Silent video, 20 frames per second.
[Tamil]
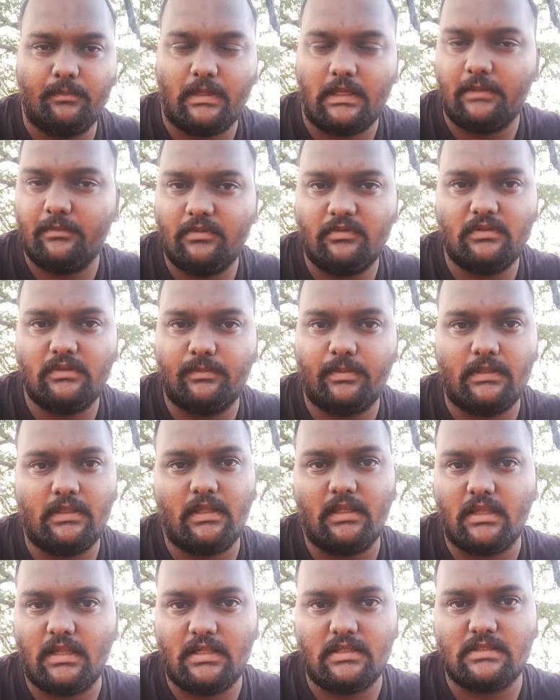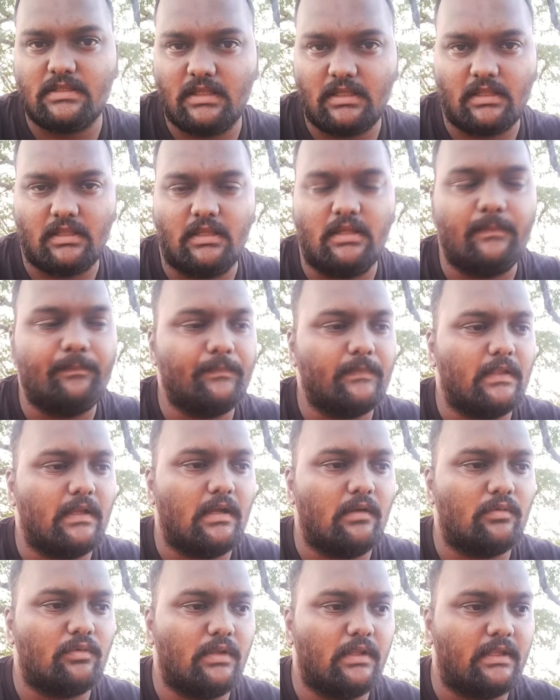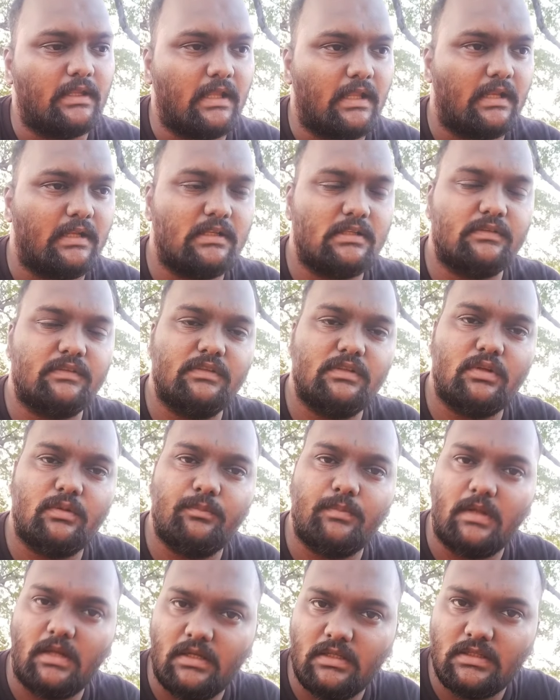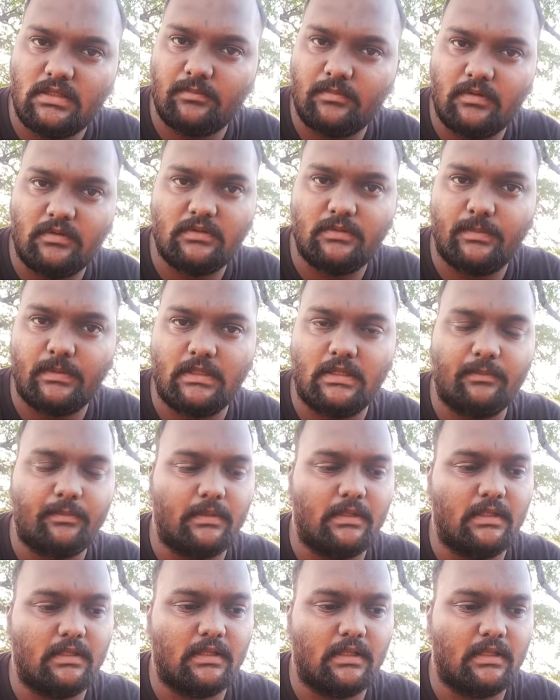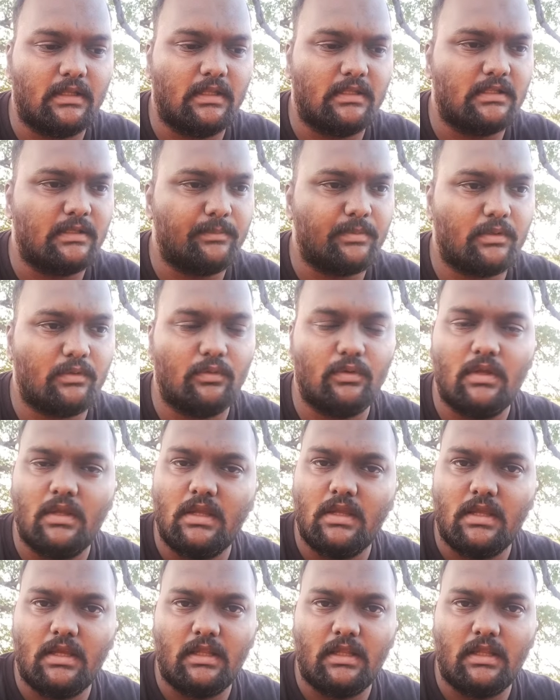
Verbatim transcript: பலமே வந்து பார்த்திங்கன்னா லால் சார் தான் அவருடைய கேரக்டர் வந்து ரொம்ப அழுத்தமாக வந்து பார்த்திங்கன்னா பண்ணியிருக்காங்க அதுக்கப்புறம்